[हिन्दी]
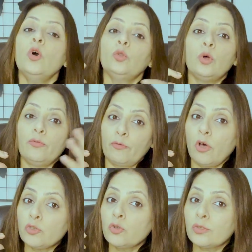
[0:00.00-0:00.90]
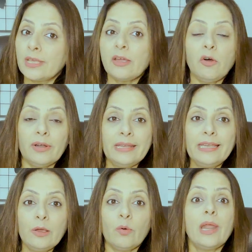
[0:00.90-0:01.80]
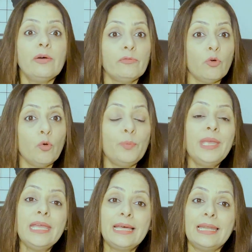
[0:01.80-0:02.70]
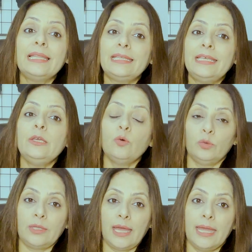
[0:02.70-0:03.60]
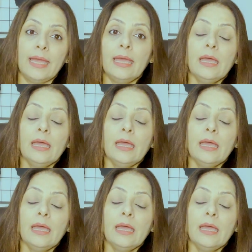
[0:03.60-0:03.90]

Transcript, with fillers: तो ऑफकोर्स जो उसके अकॉर्डिंगली हो रहा है वो भी गलत ही होता है